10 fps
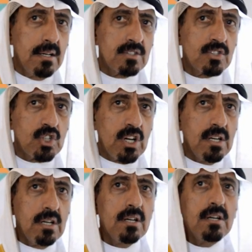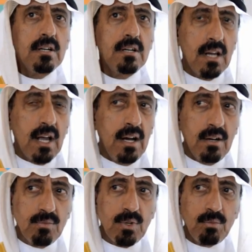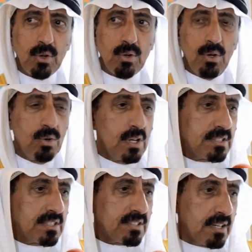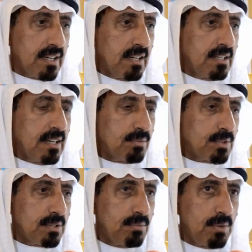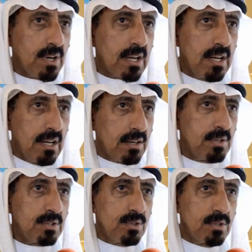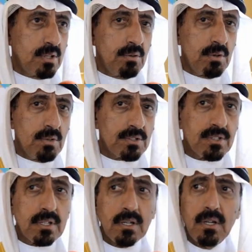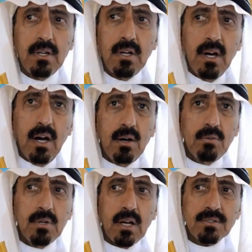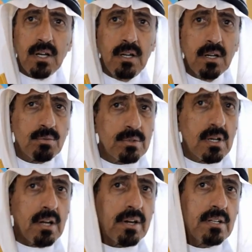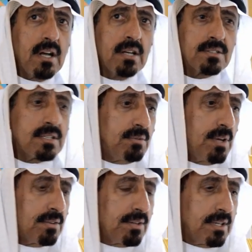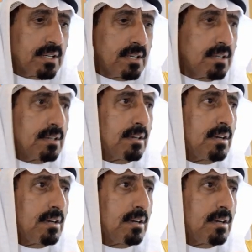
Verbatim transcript: الشيء الأهم في الموضوع هو الجسر اللي يربط المملكة العربية السعودية بمصر أو بالأصح يربط قارة آسيا بأفريقيا